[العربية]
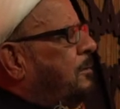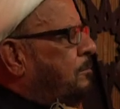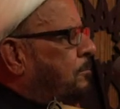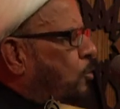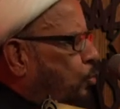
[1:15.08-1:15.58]

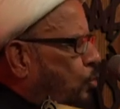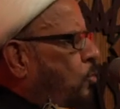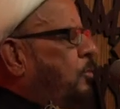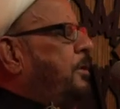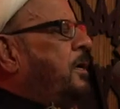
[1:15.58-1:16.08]

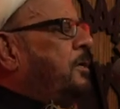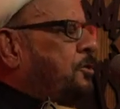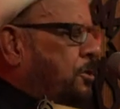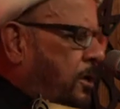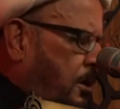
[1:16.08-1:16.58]
موضوعنا ان
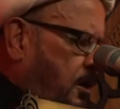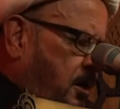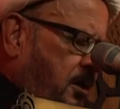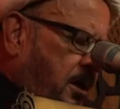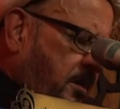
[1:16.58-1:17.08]
شاء الله
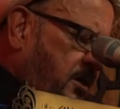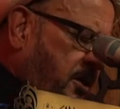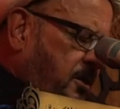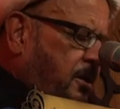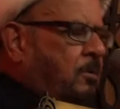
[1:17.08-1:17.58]
كما
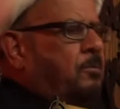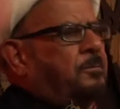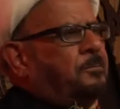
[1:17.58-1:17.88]
سترون